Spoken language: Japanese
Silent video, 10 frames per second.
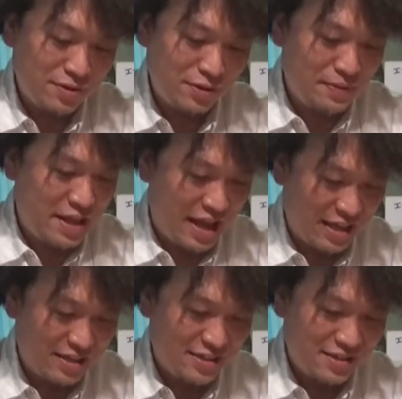読めな
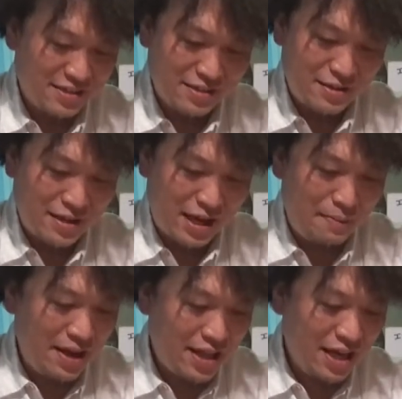い
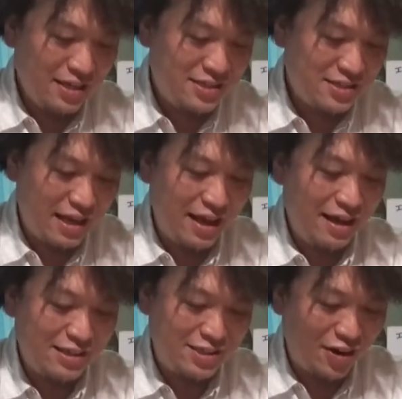
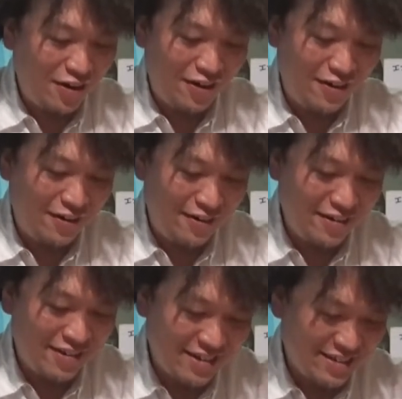
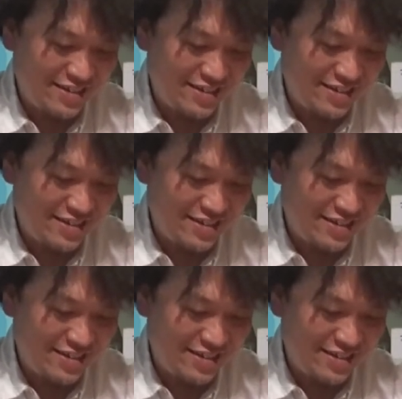ハバナイスデイチロー